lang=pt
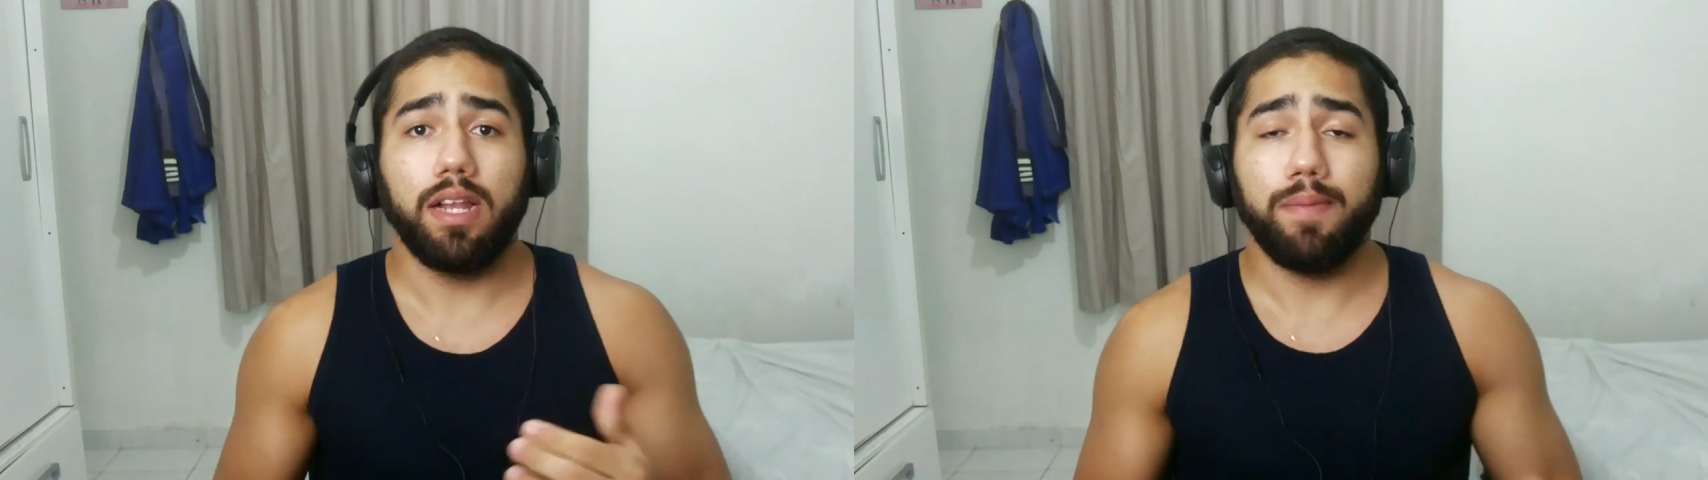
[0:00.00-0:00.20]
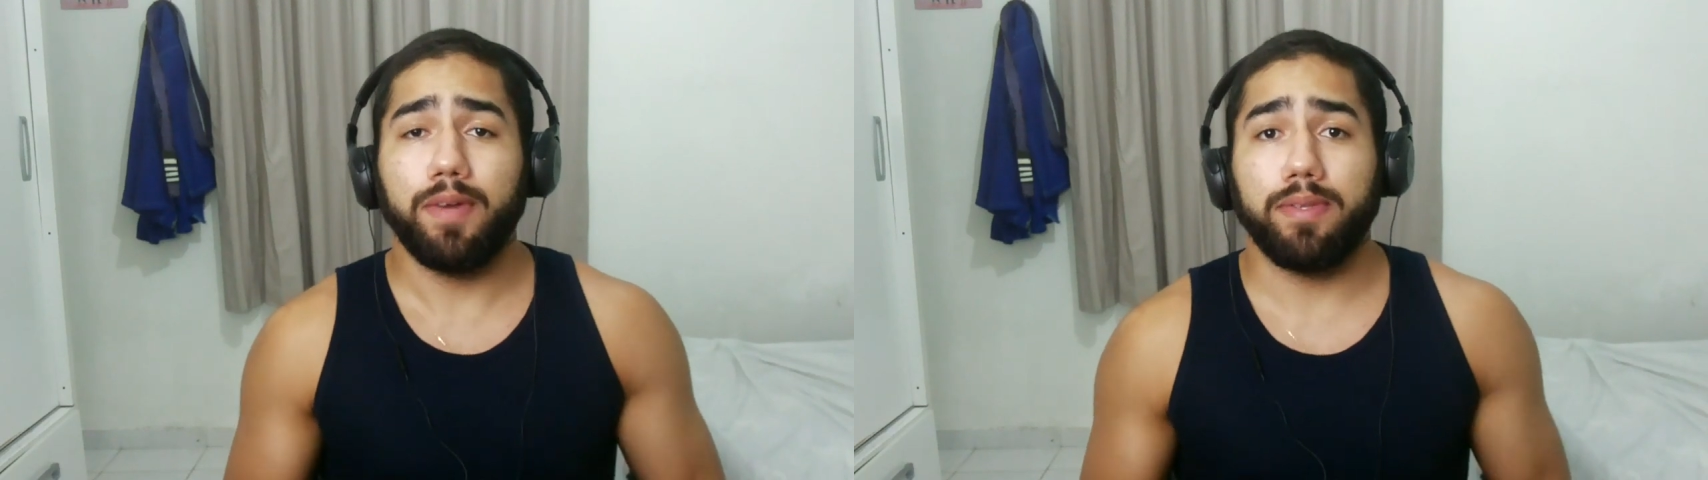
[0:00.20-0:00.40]

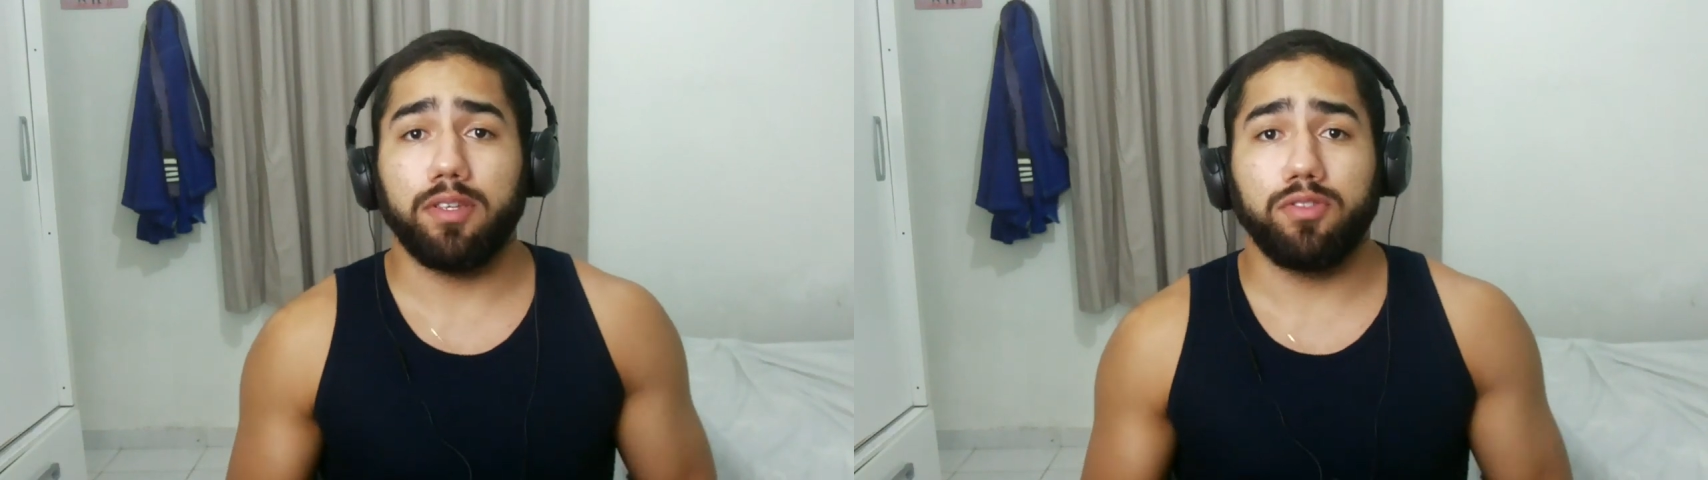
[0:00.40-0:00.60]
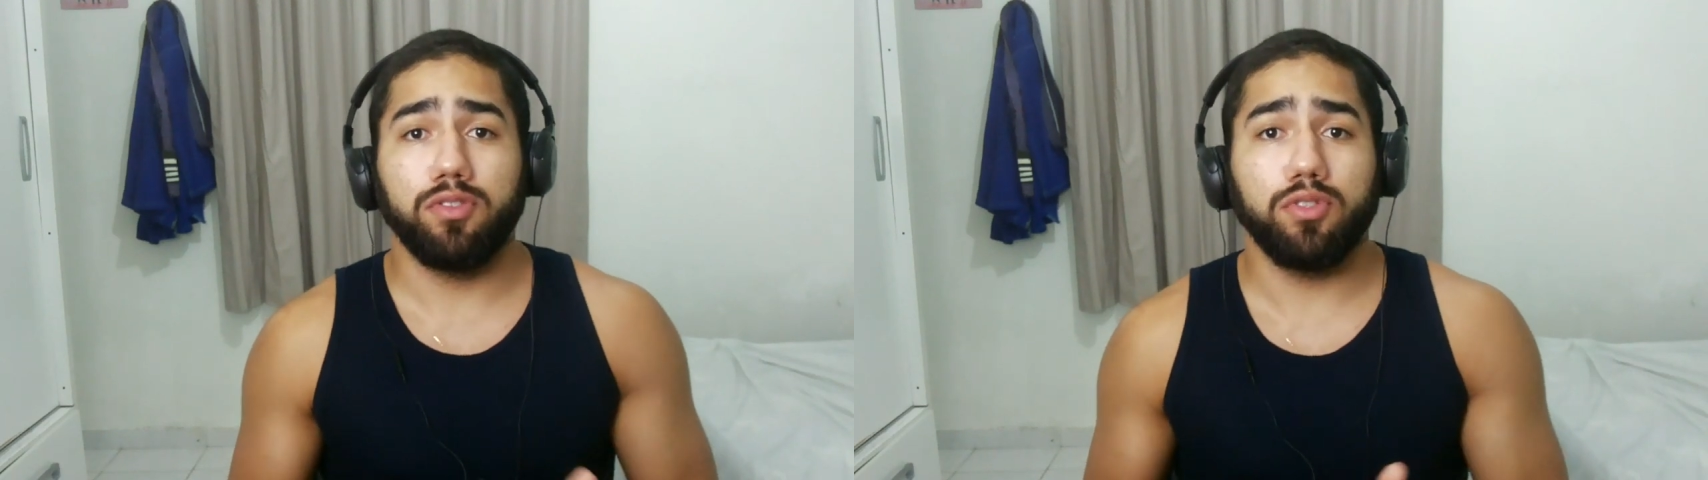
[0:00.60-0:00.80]
Lembrando,
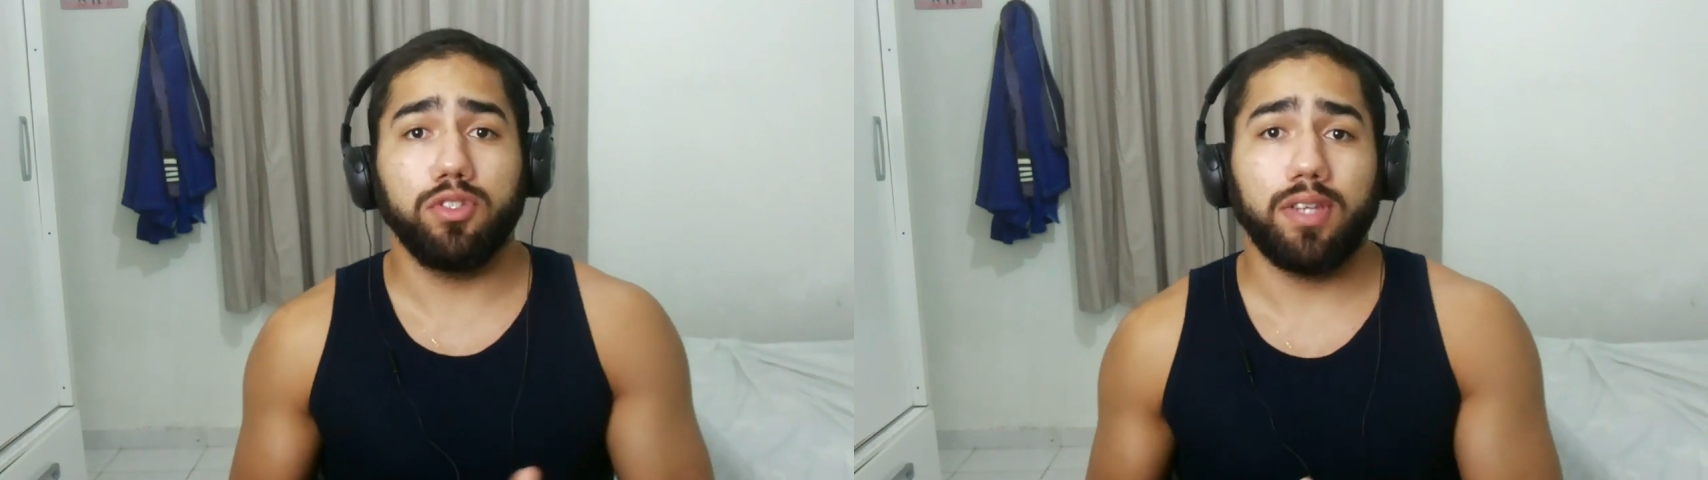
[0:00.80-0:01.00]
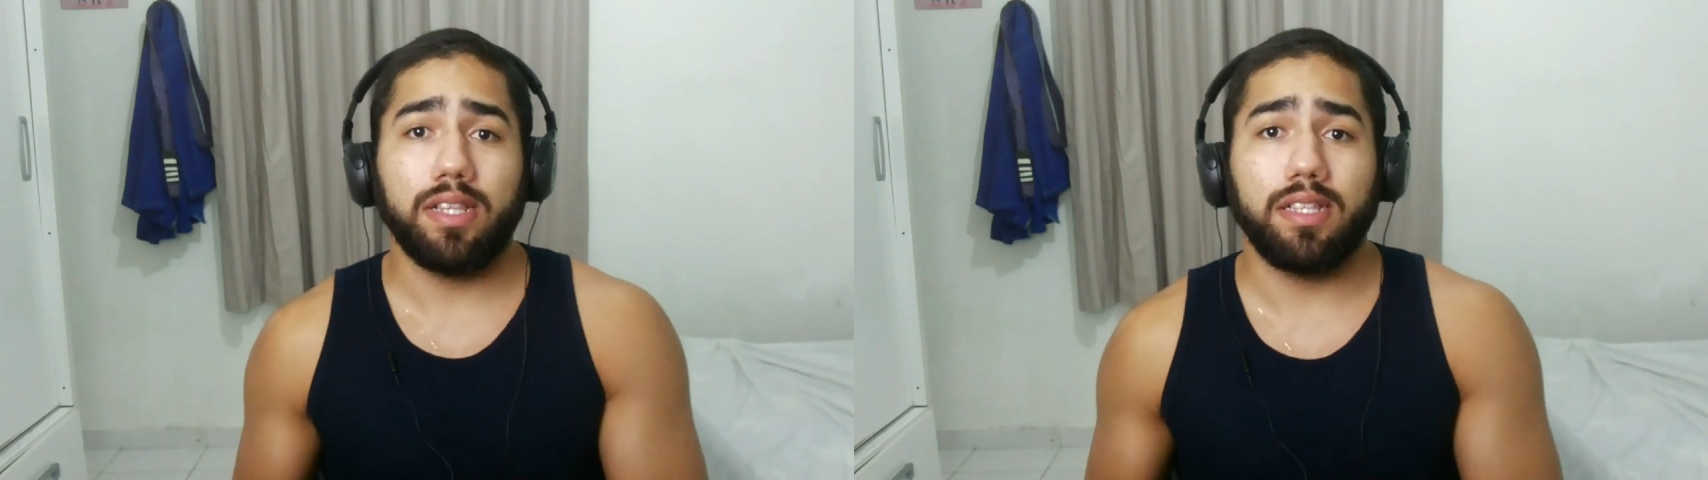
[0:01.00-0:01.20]
pessoal, se,
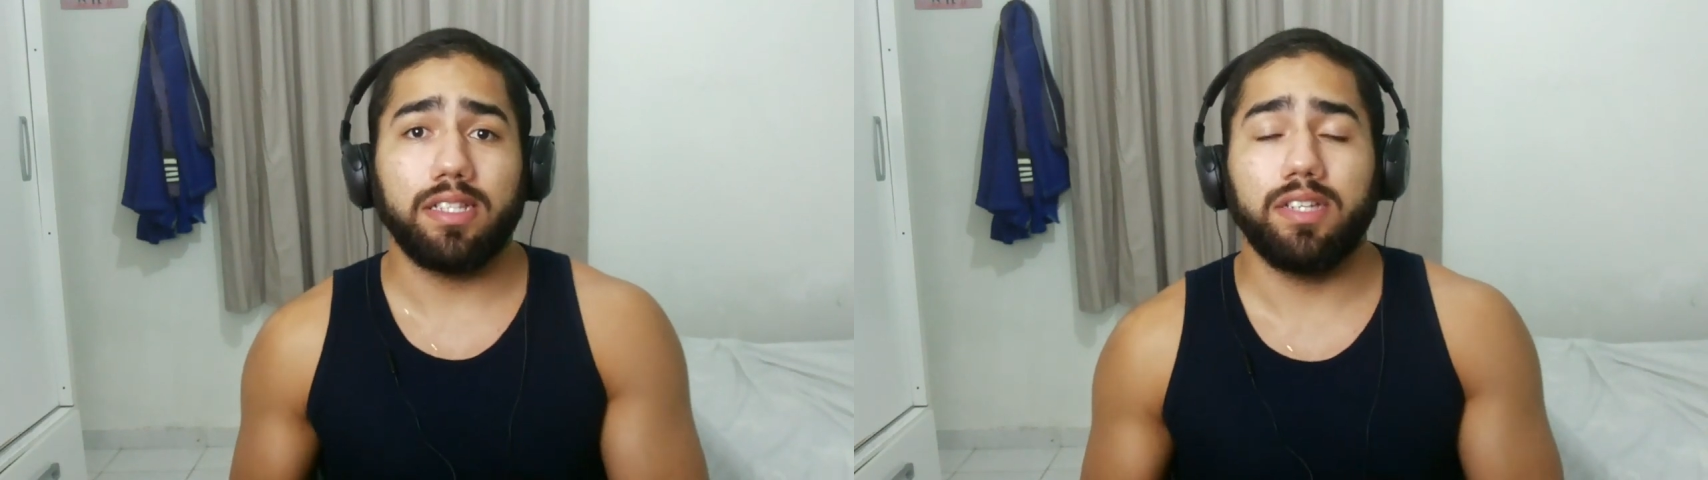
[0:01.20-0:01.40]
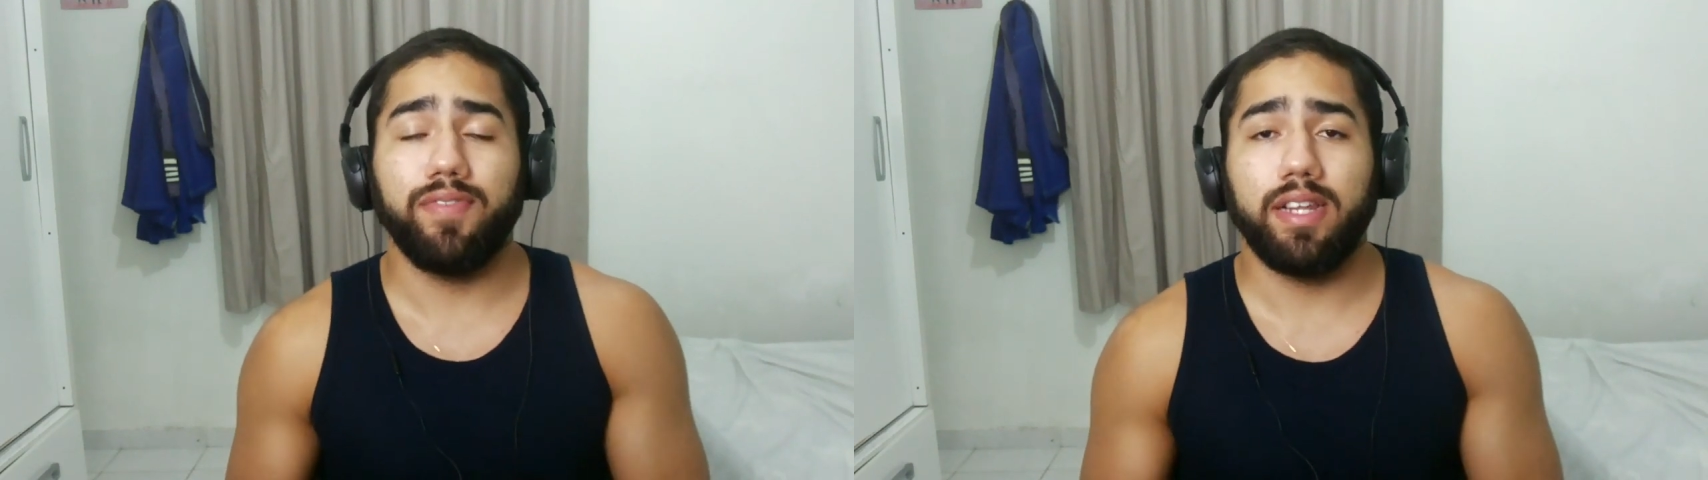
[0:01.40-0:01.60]
se os
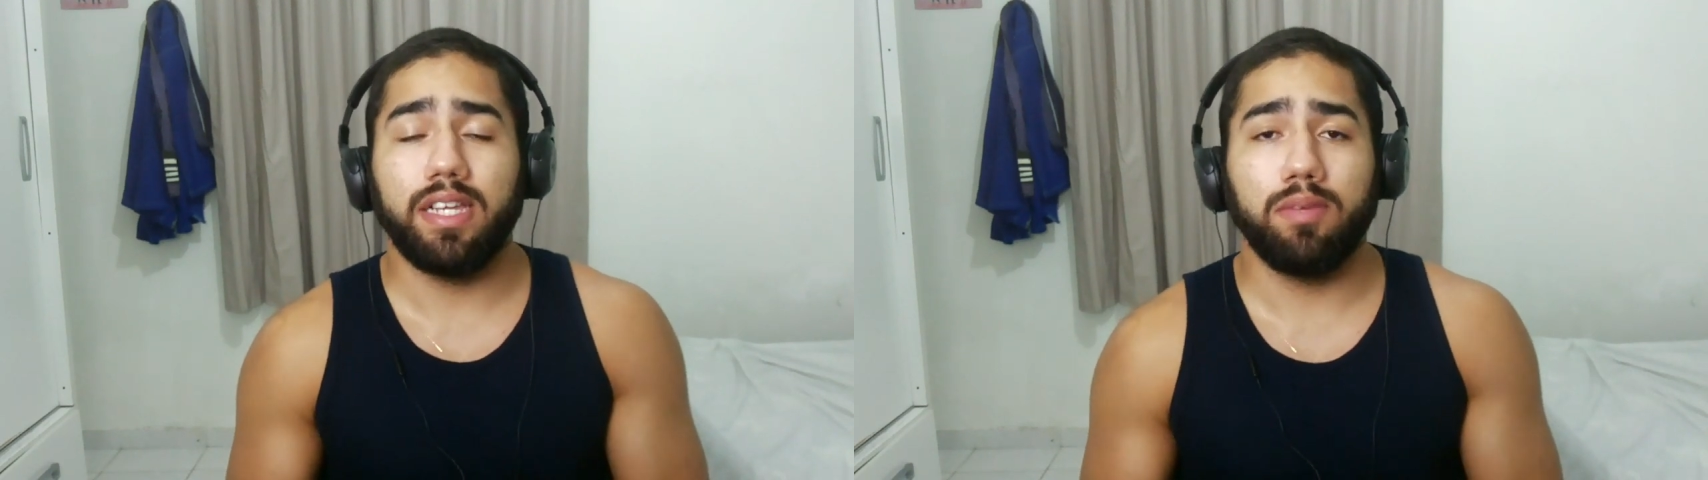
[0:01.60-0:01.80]
atletas tiverem